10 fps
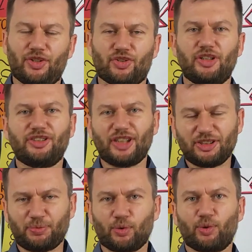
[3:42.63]
Jeżeli
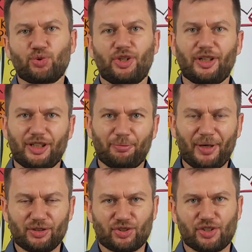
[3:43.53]
zespół różnie na nie
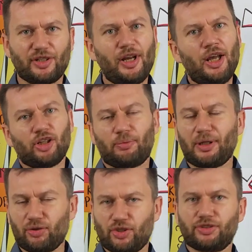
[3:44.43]
patrzy, to
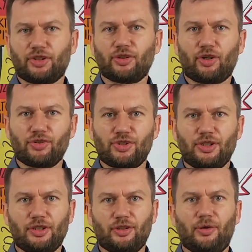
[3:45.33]
bardzo często
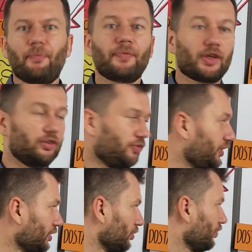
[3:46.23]
dochodzi do
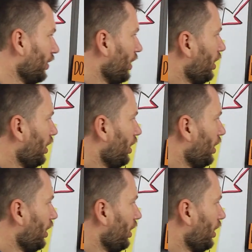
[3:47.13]
konfliktów,